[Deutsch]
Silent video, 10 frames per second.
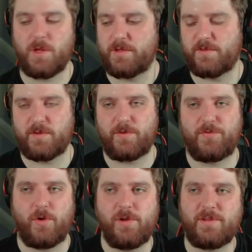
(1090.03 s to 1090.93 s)
Das ist ja
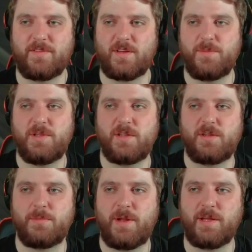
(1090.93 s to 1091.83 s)
voll diskriminiert
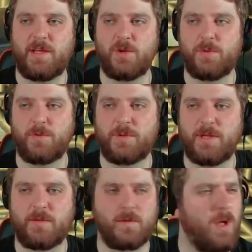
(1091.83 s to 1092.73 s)
den Männern gegenüber, wo ich
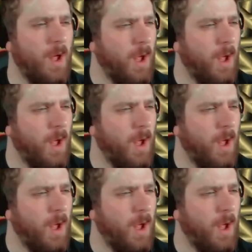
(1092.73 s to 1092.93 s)
denke so.